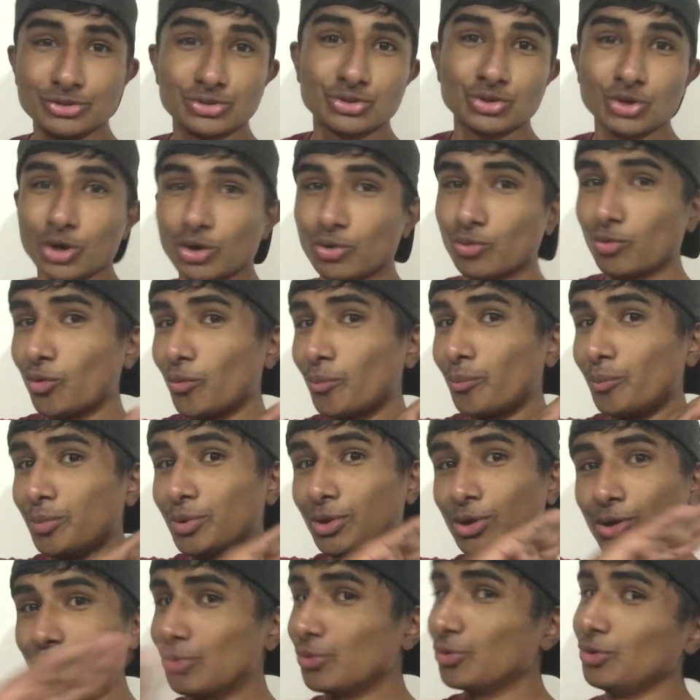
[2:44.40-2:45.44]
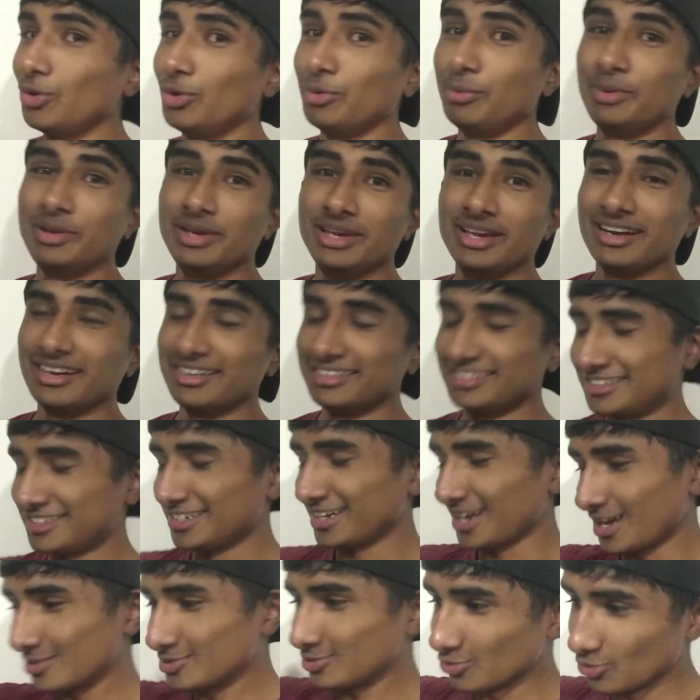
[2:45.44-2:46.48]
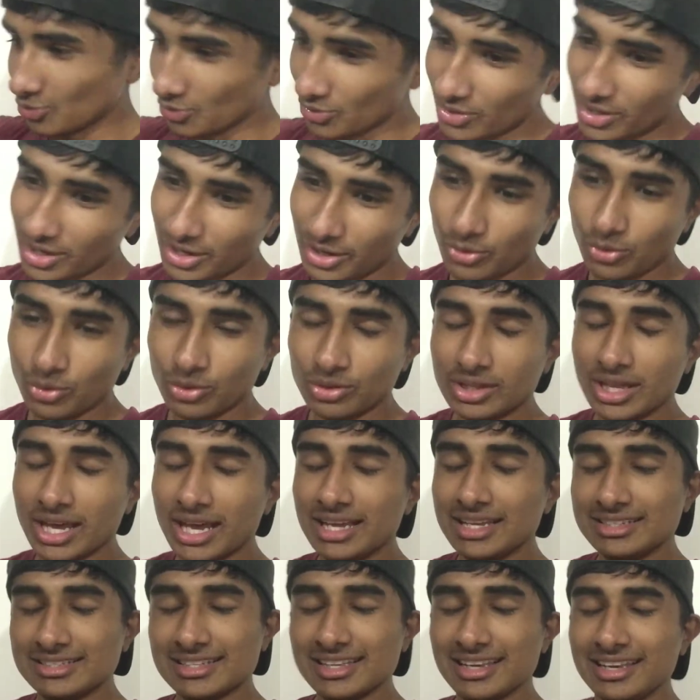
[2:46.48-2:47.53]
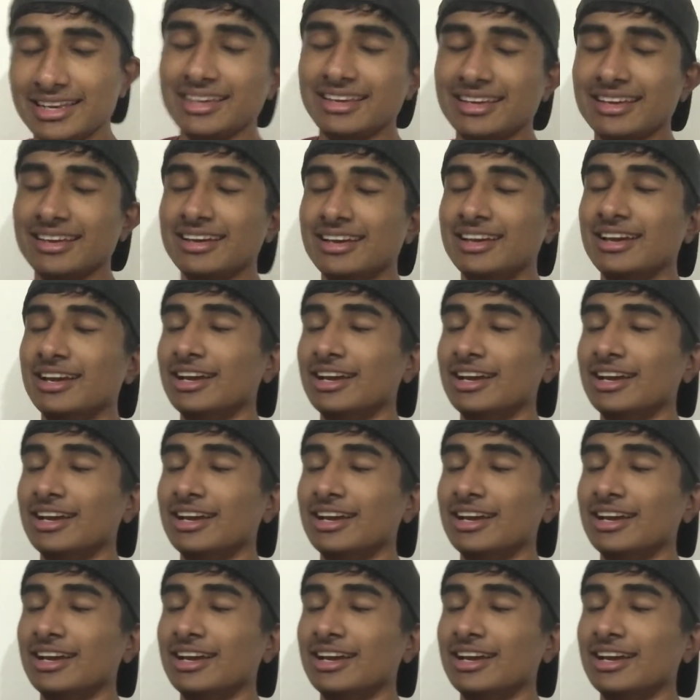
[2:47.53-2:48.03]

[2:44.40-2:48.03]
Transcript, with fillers: इन शॉर्ट वो बिल्कुल भी अच्छा जोन नहीं होता इसलिए